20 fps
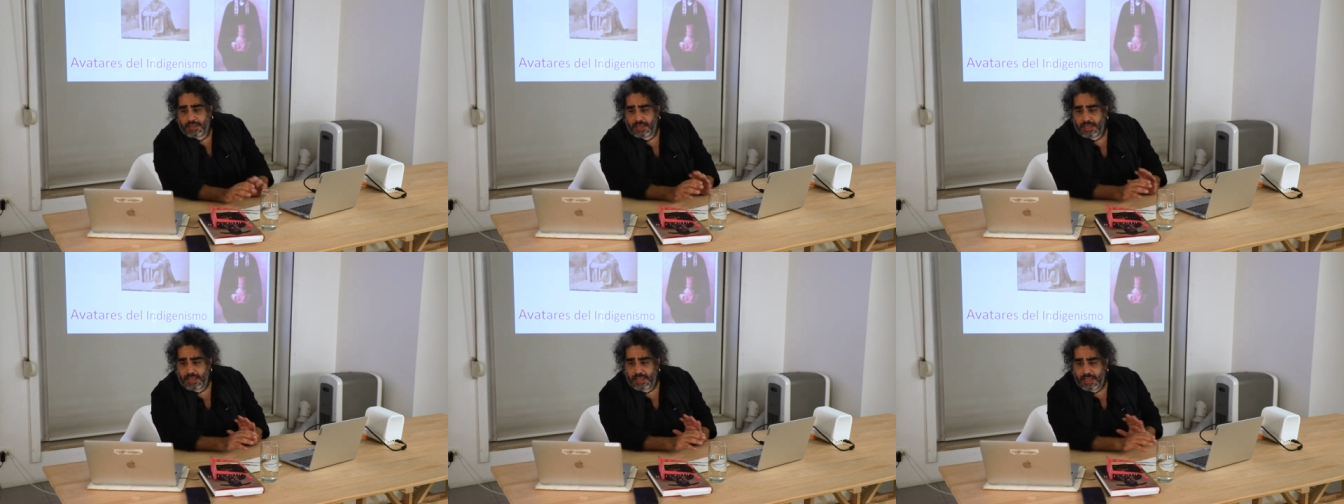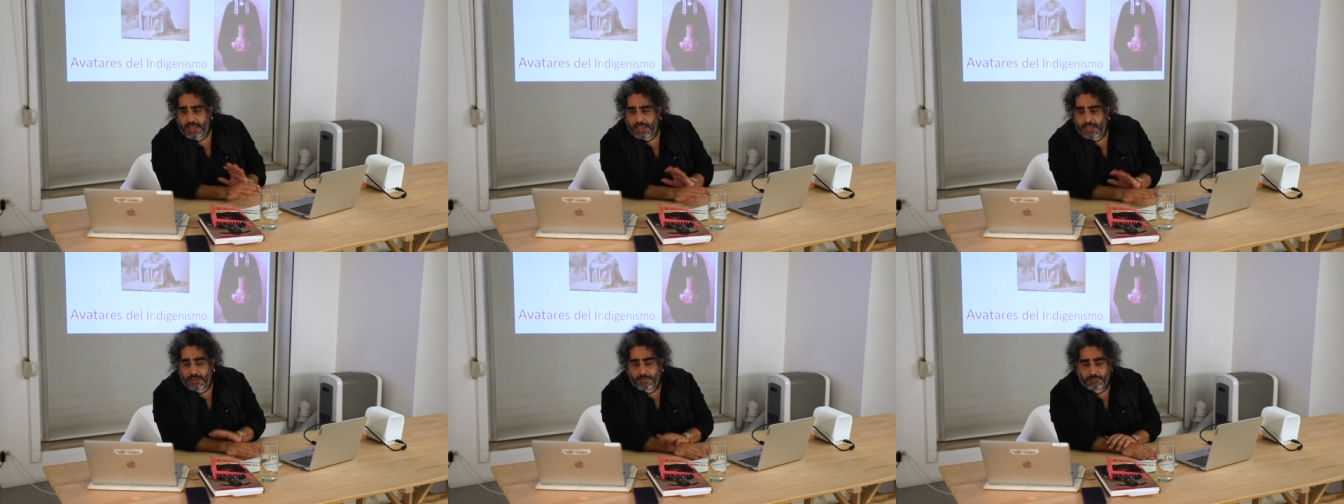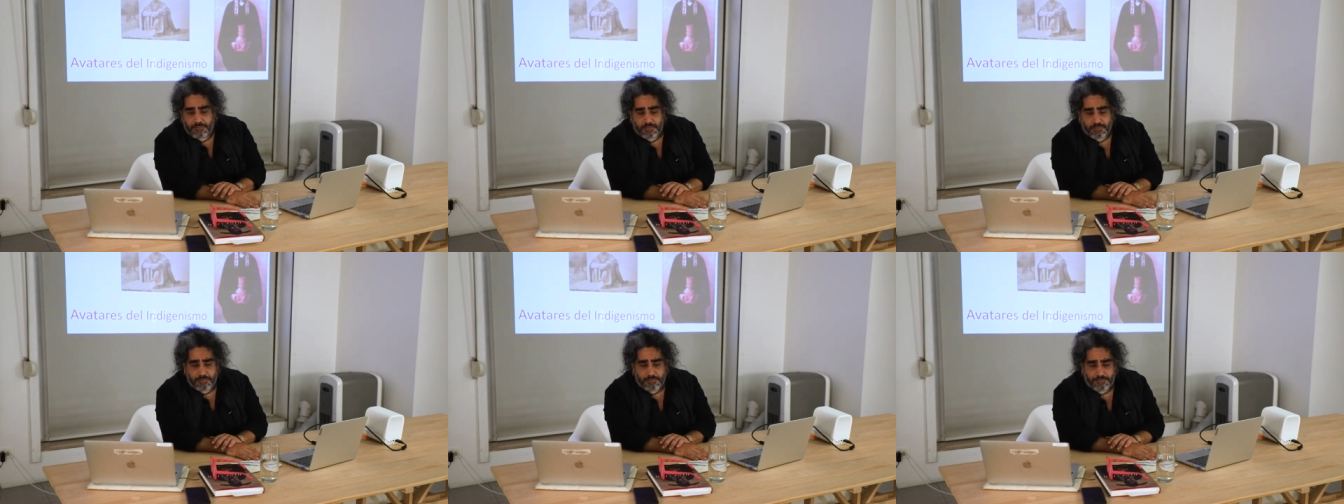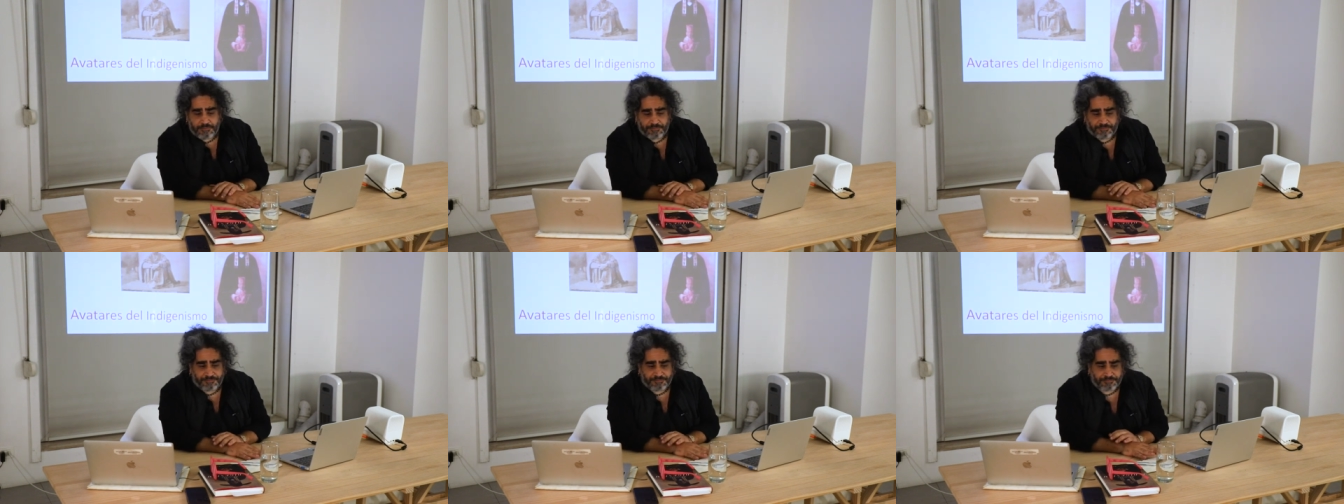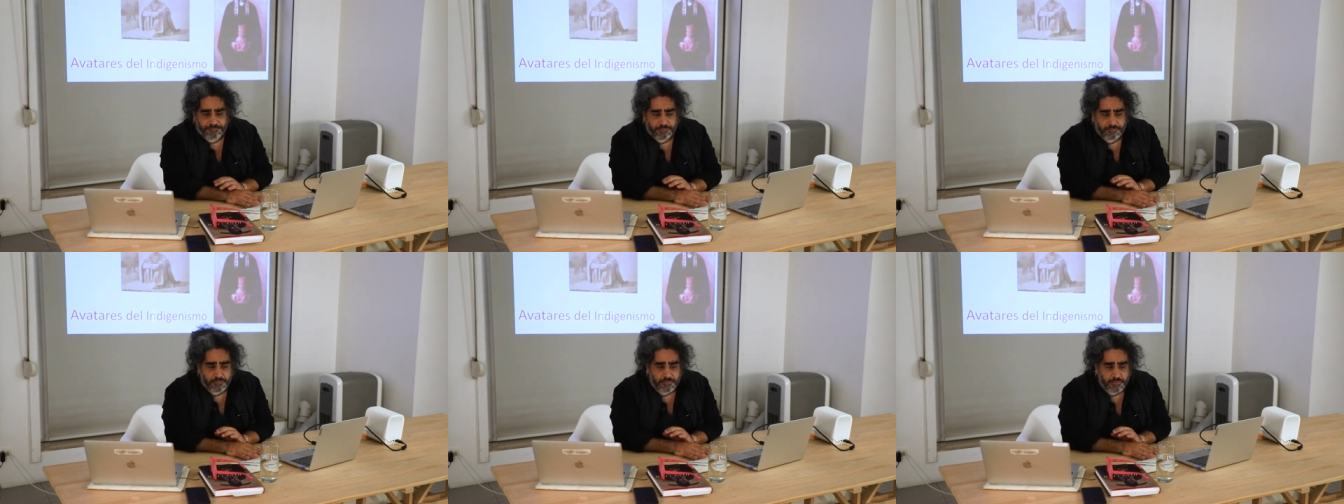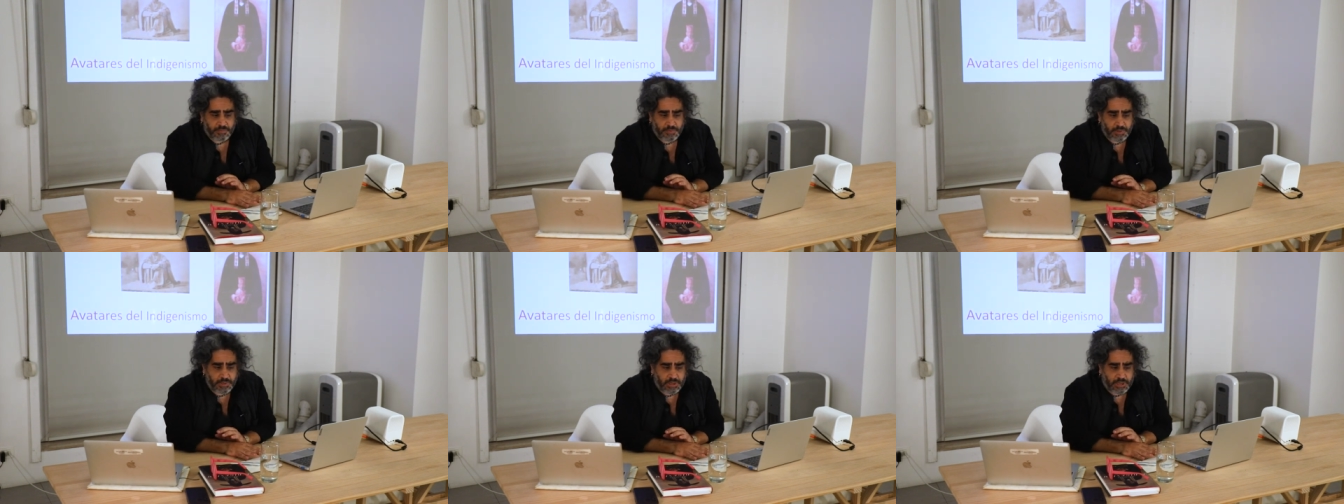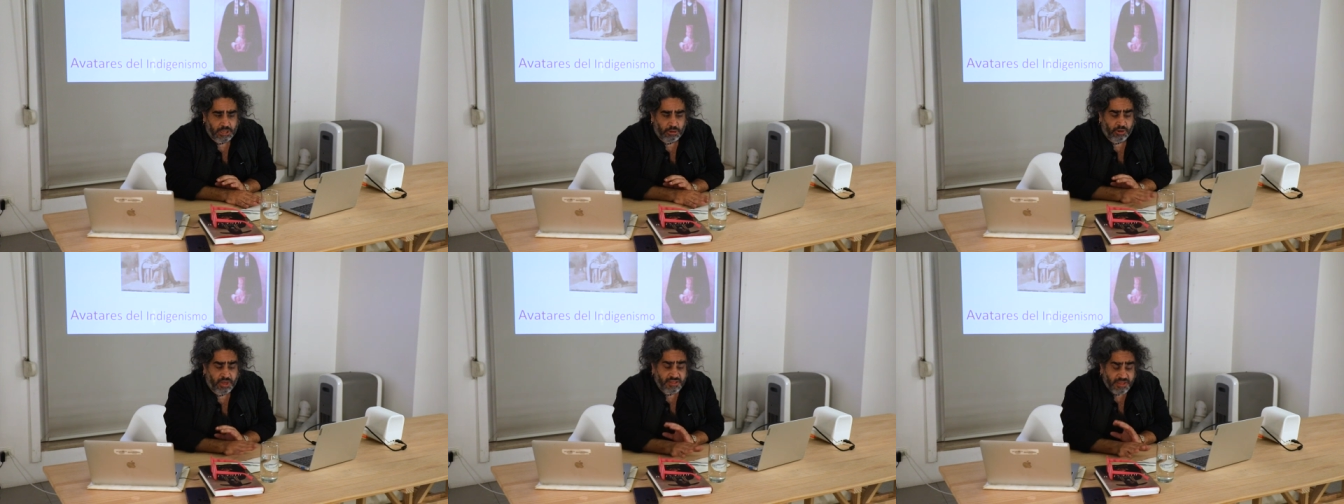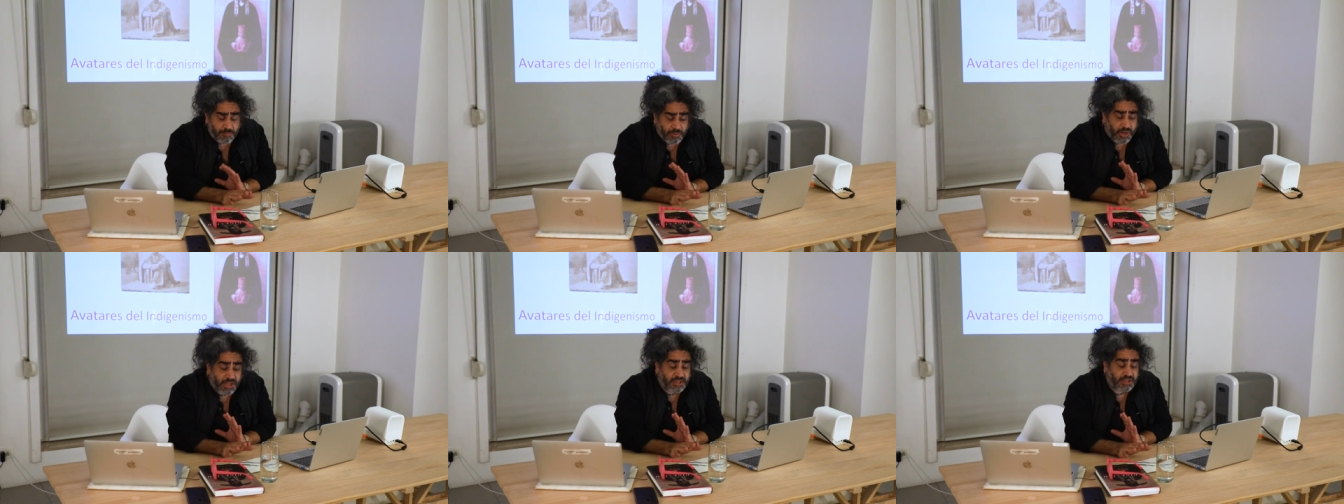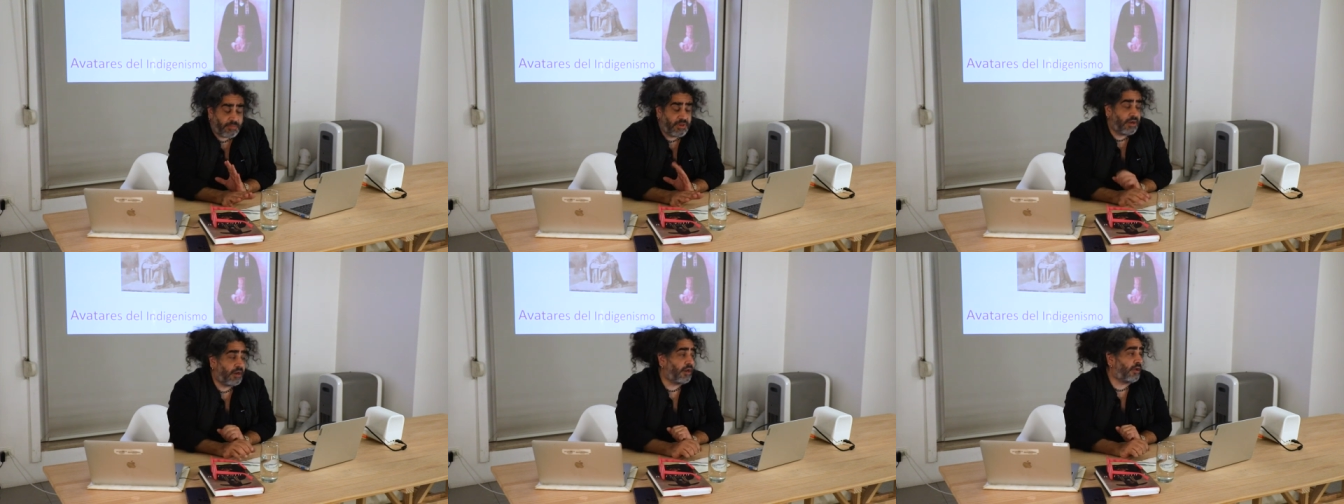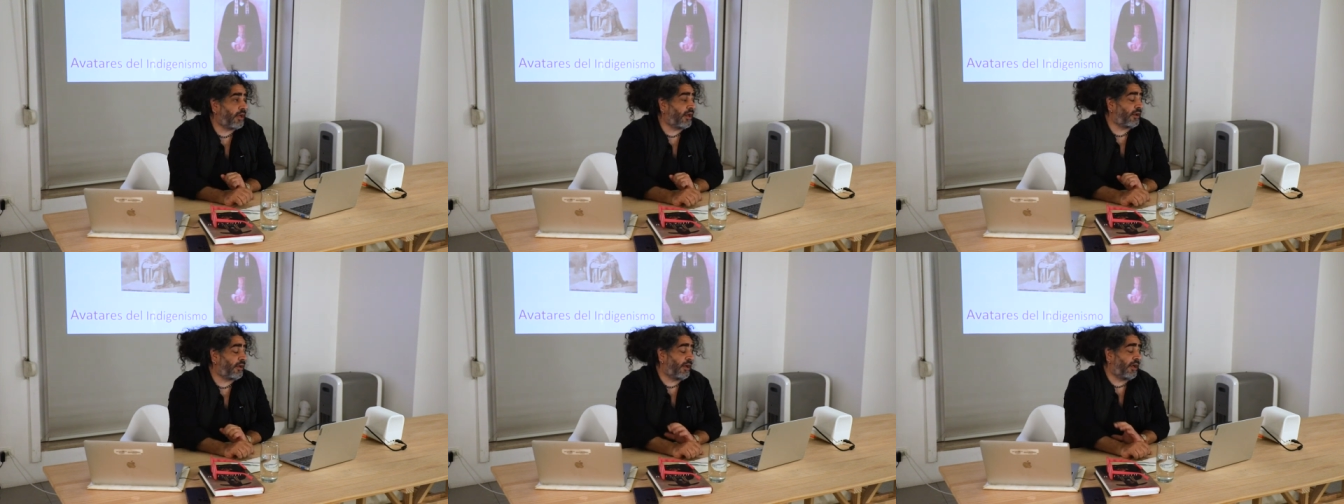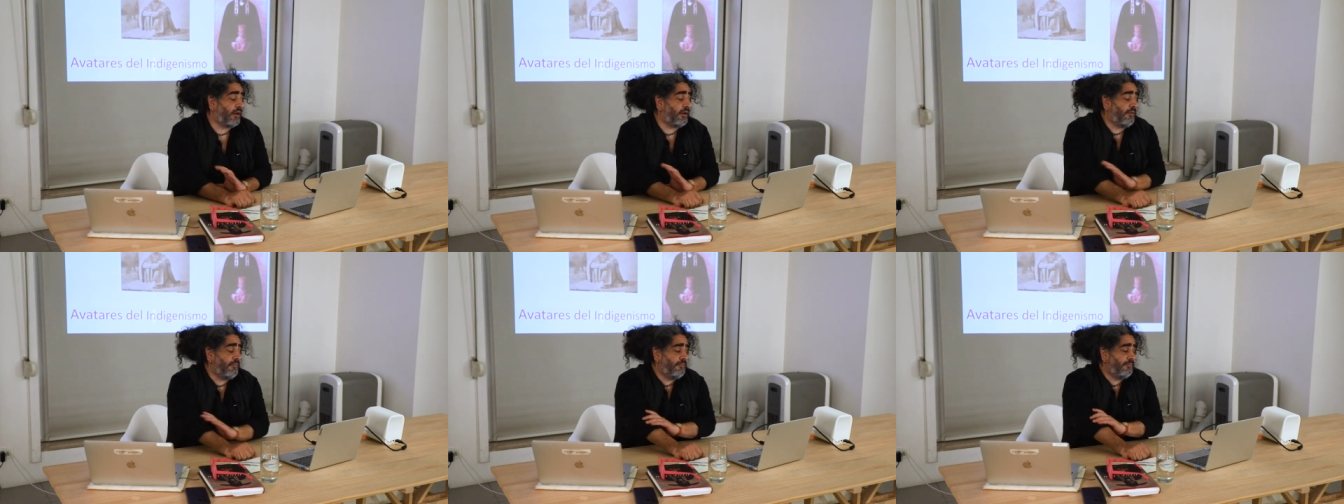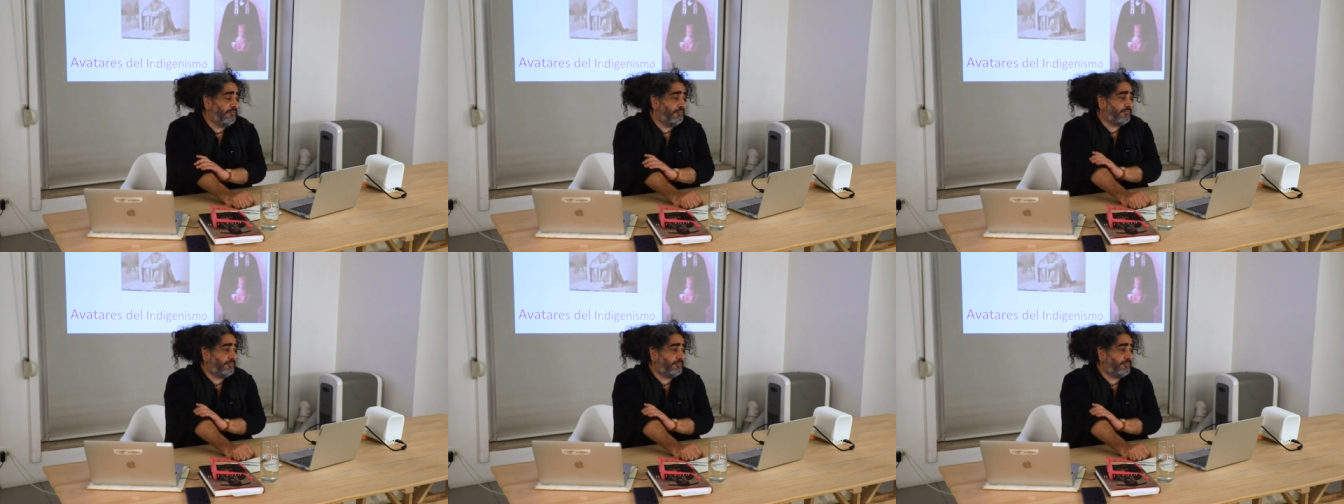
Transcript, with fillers: Eh, creo que es importante también recargar